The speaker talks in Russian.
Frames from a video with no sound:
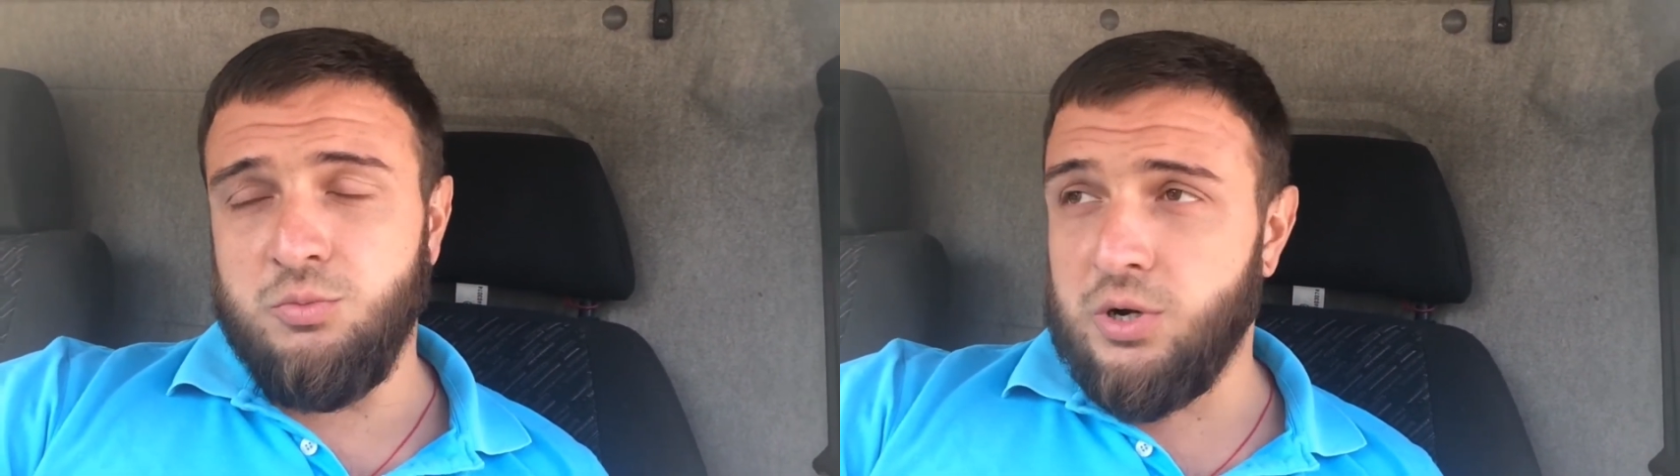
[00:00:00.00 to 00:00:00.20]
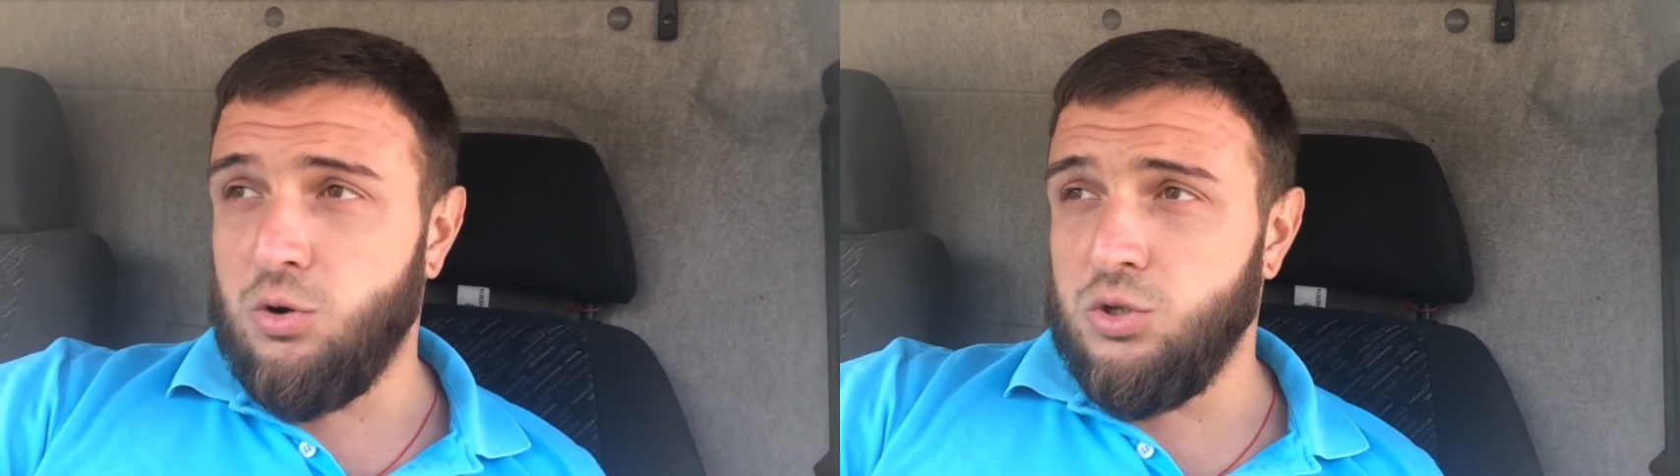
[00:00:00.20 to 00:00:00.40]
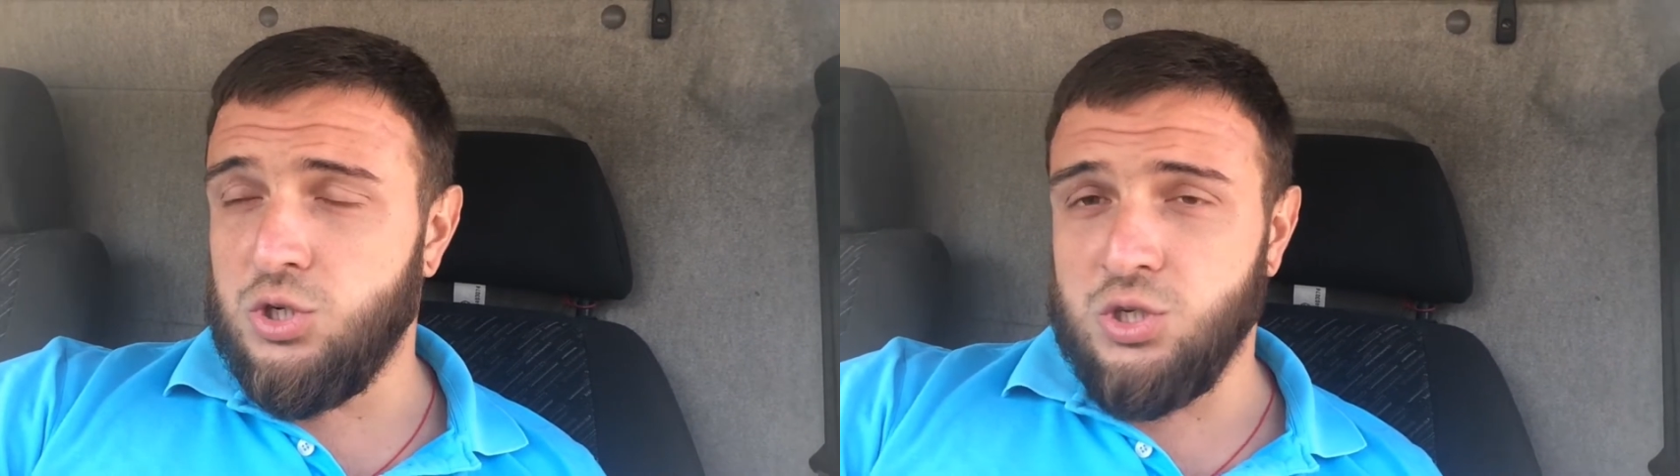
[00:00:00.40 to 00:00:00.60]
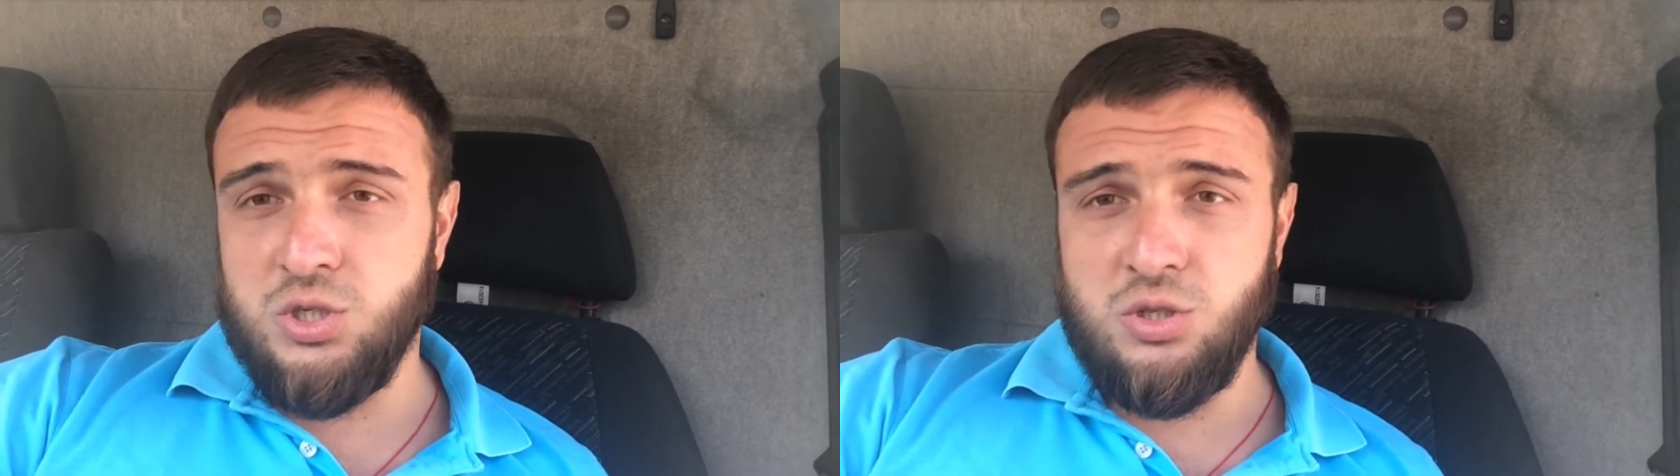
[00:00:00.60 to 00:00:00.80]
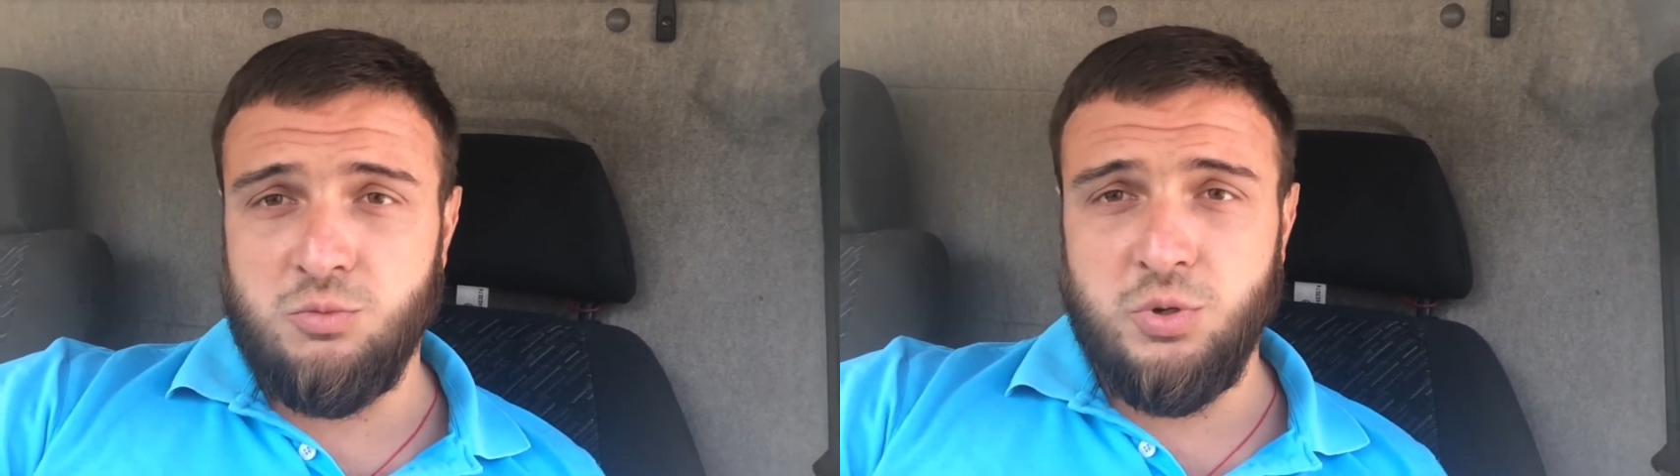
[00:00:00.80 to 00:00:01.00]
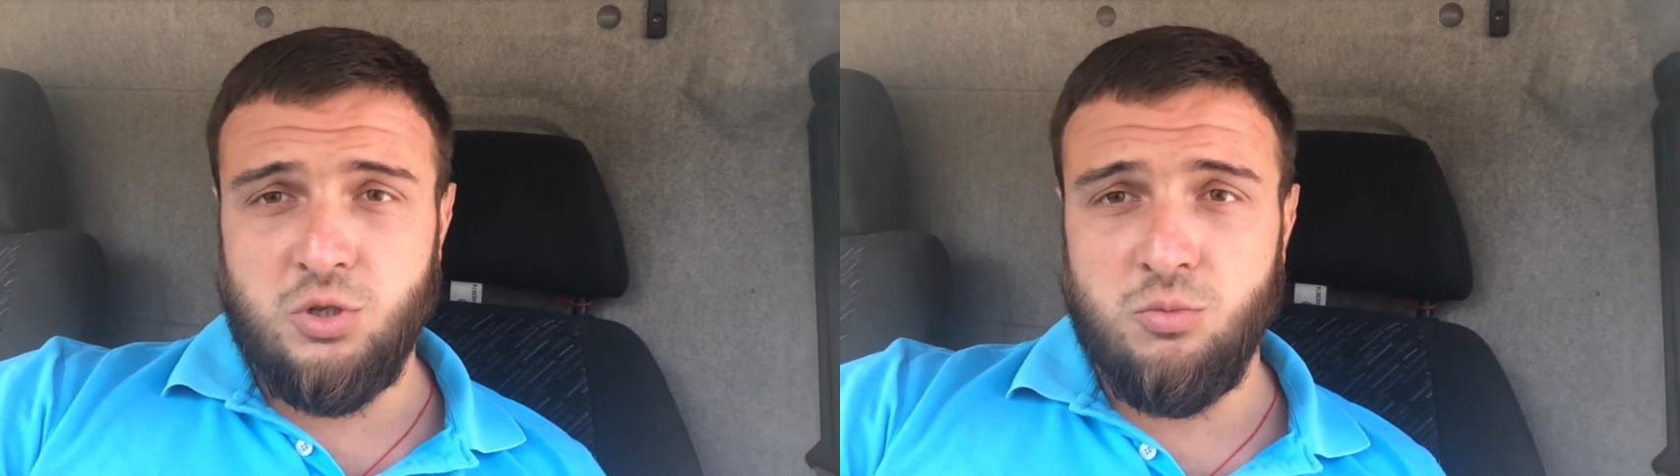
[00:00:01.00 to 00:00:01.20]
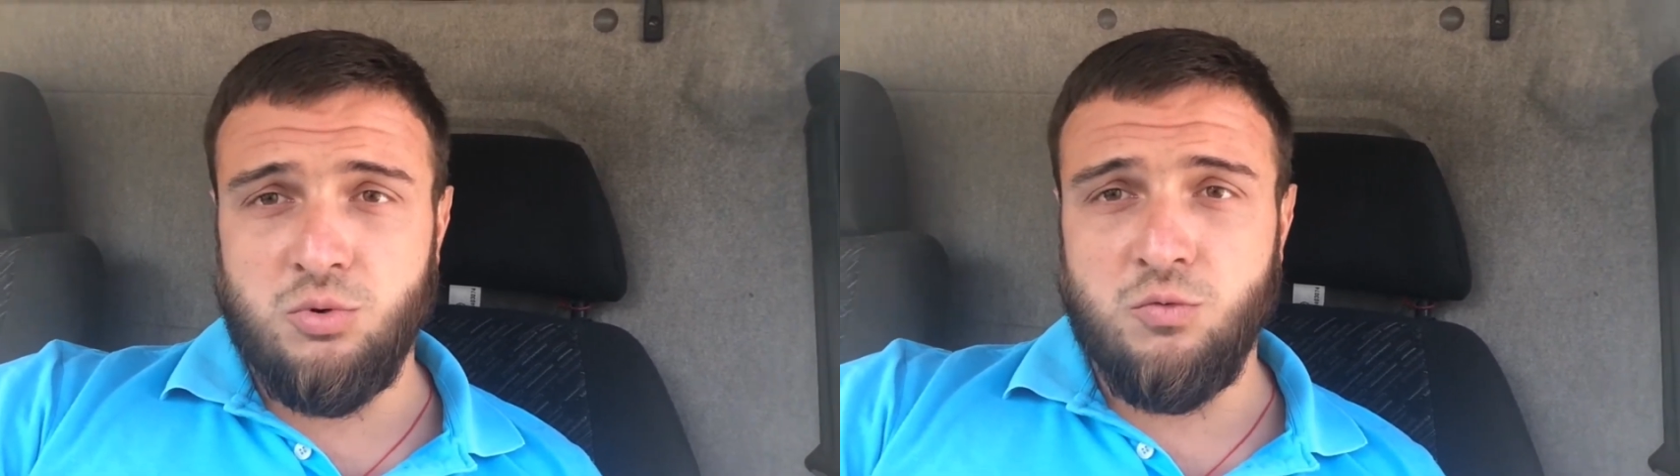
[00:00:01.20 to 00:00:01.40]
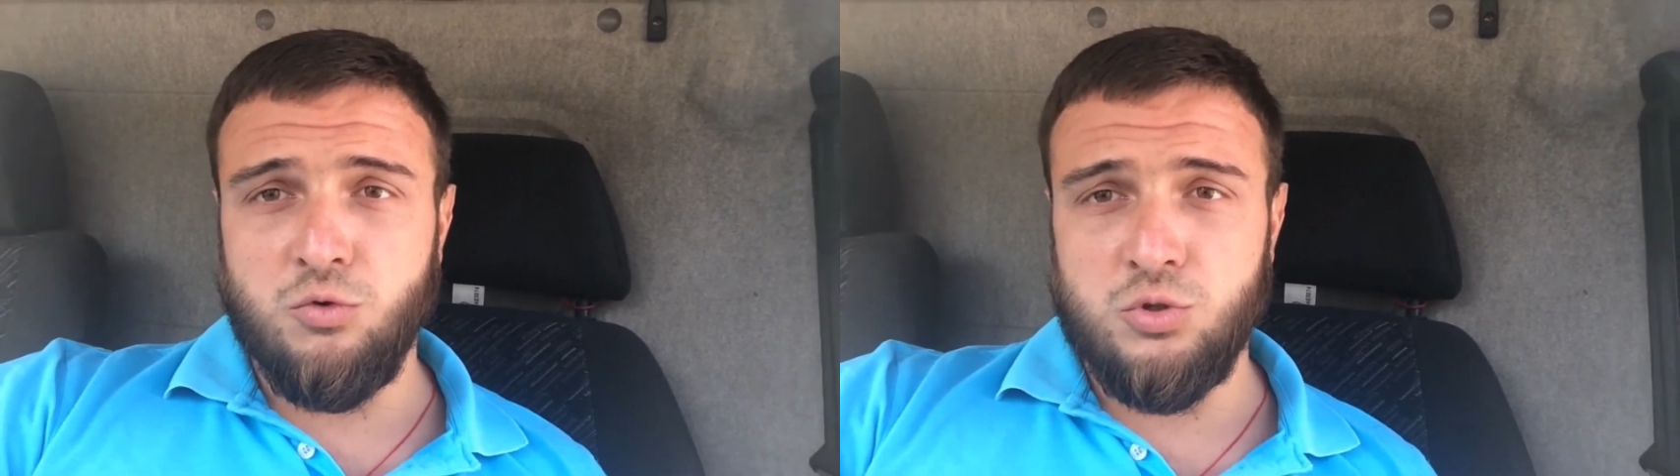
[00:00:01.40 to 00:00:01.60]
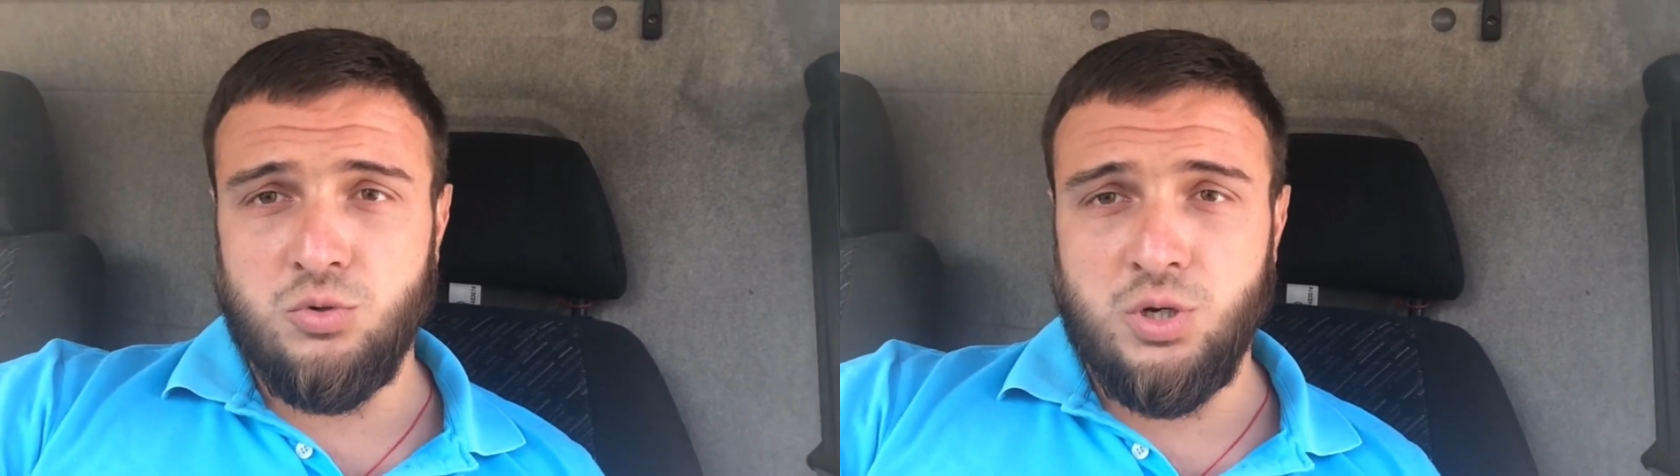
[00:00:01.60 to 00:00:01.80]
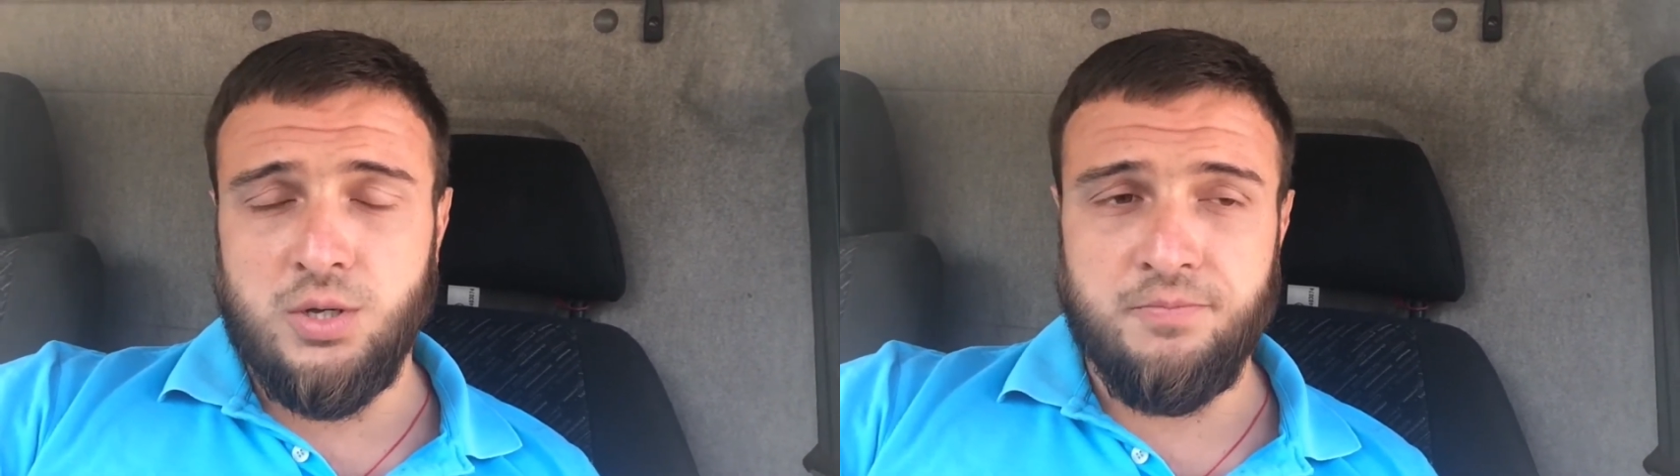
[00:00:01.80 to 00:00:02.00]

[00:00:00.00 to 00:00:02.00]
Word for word: проходит через этот патрубок воздух.